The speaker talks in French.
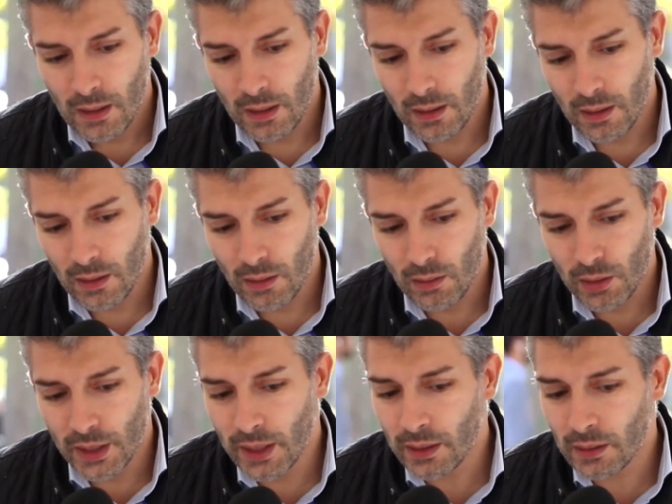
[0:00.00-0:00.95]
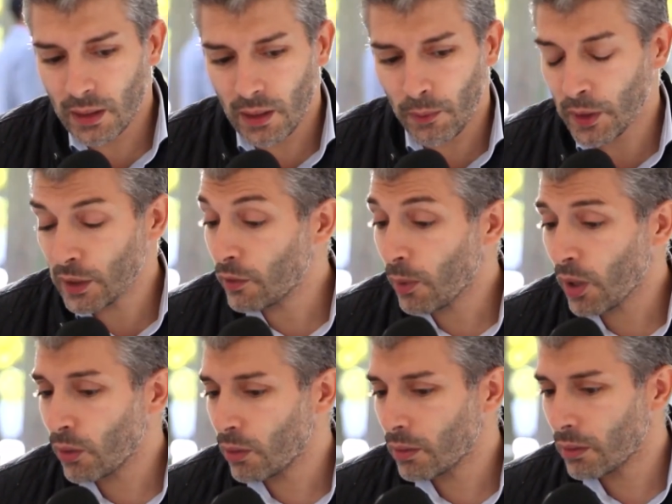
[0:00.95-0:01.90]
Euh, l'idée, c'est qu'effectivement,
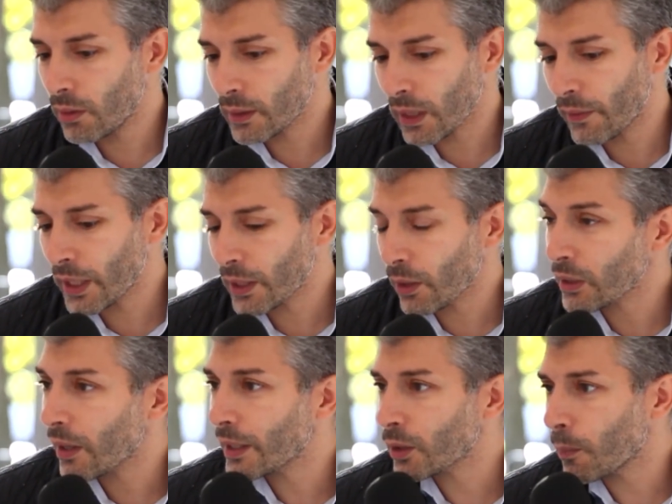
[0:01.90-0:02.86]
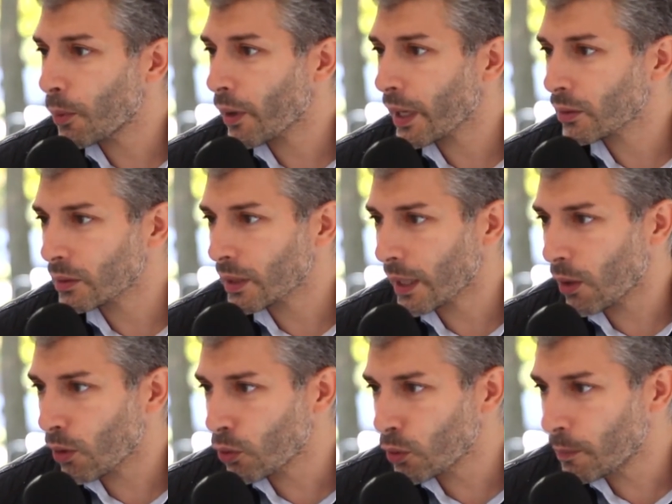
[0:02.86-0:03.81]
elle, travaillait dans le travail temporaire dans un
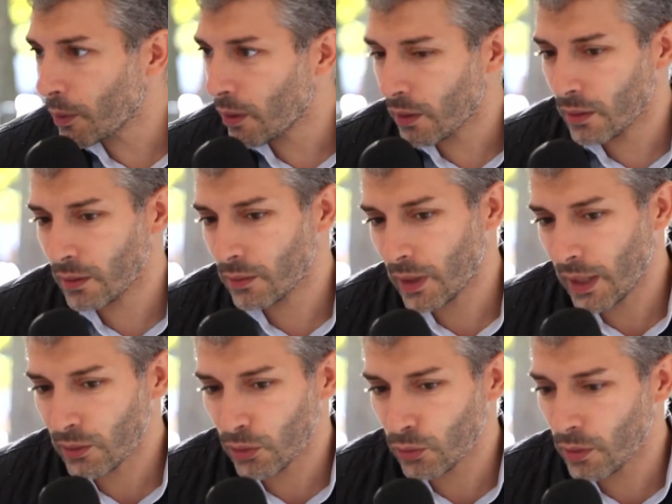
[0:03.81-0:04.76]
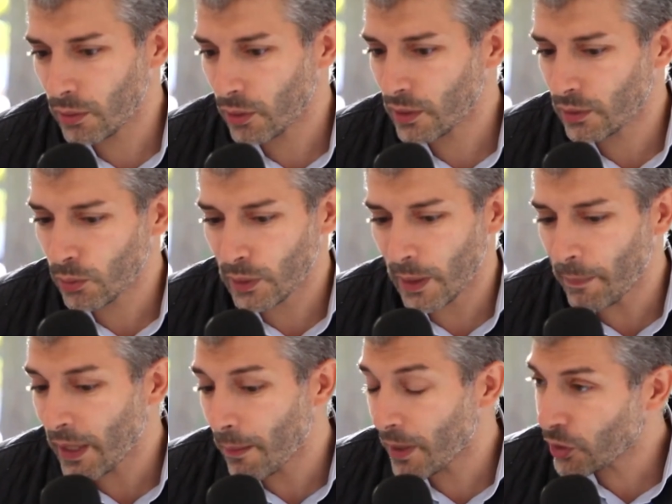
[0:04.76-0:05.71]
grand groupe, voilà, dans, une, dans ce qu'on
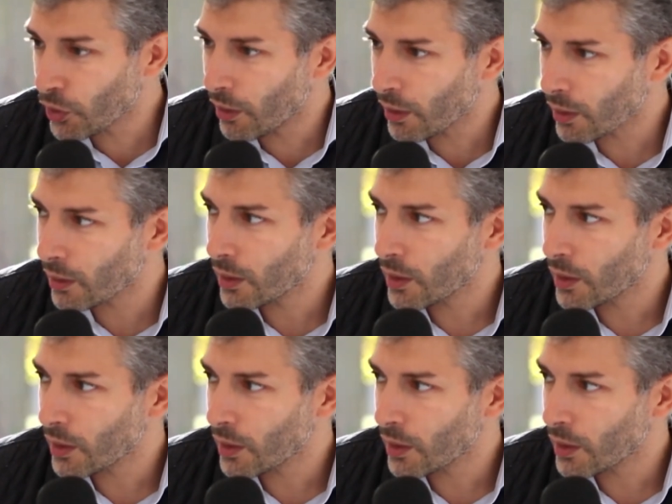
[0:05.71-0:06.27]
appelle un major.